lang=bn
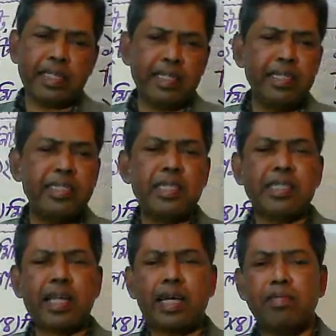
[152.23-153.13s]
ভিনিসের
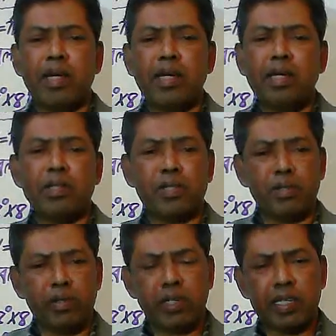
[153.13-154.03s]
দ্রাঘিমা
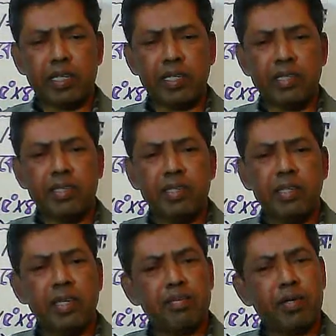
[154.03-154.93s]
শূন্য ডিগ্রি
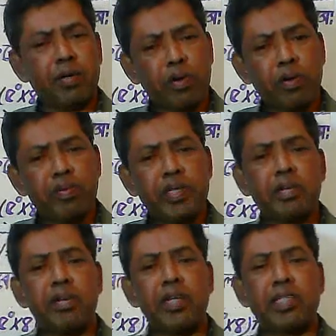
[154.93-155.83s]
এবং
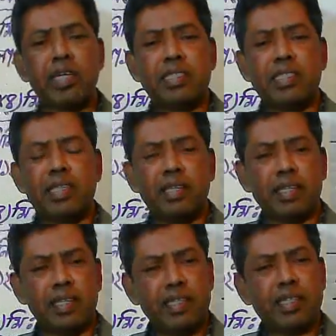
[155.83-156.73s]
ক্রোনোমিটার ঘড়ির সাহায্যে
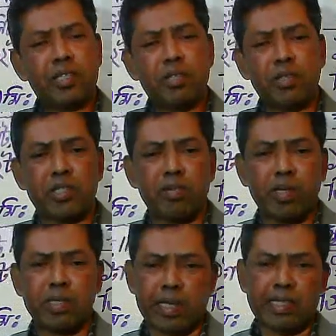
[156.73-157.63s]
ভিনিসের সঠিক
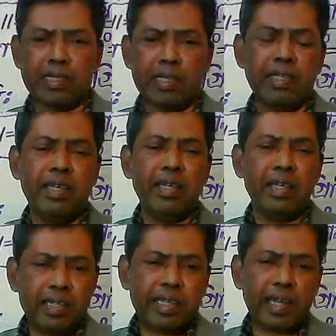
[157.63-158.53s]
সময় জানা যায়
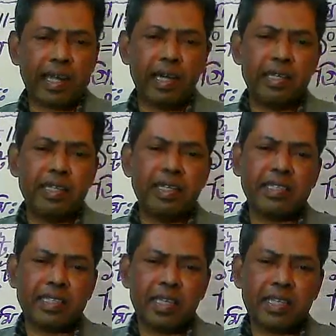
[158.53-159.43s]
এছাড়া
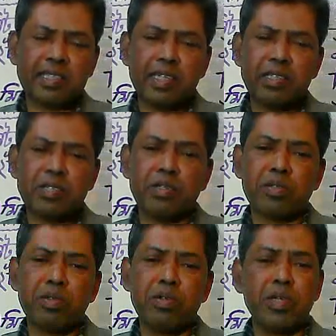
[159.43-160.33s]
সেক্সট্যান্ড
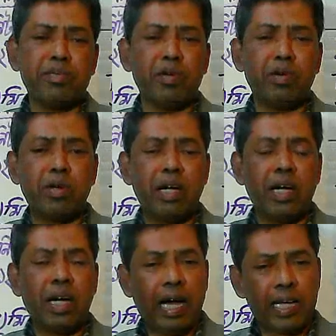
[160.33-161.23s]
যন্ত্র এবং
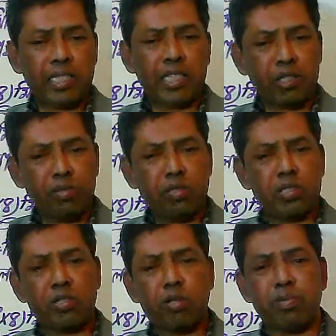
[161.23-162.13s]
আকাশে
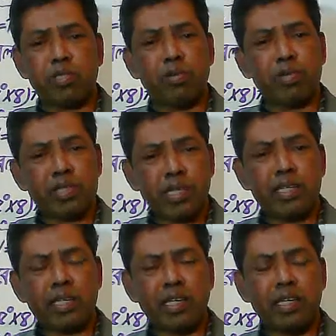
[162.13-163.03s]
সূর্যের সর্বোচ্চ অবস্থান
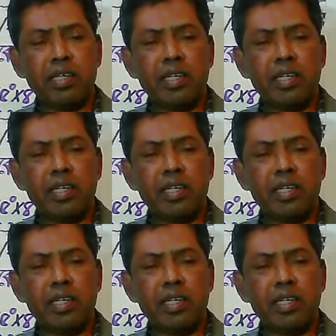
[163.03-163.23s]
দেখে